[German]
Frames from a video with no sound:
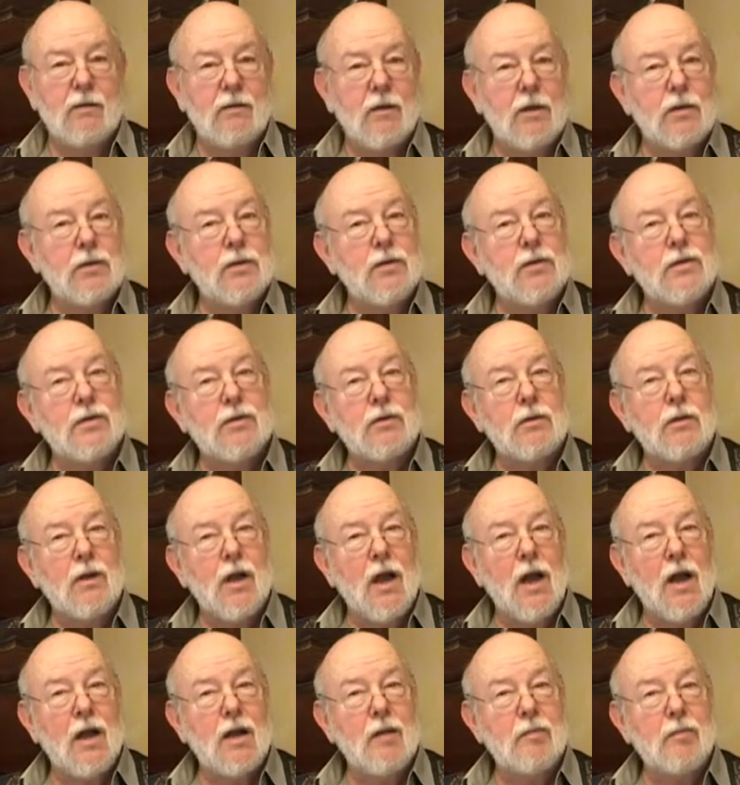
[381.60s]
Wenn du
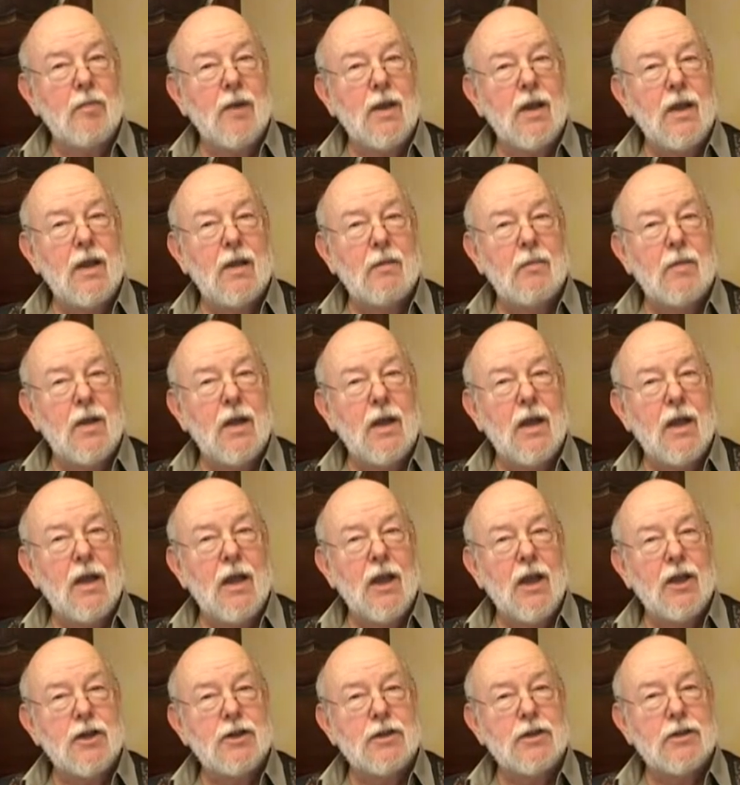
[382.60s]
sogar eine Blümele
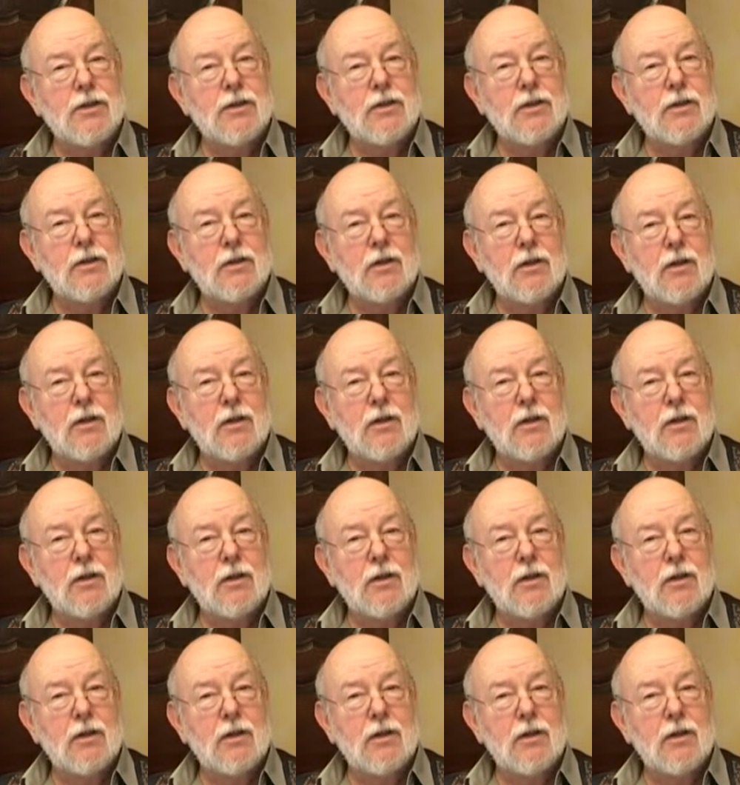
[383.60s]
hast,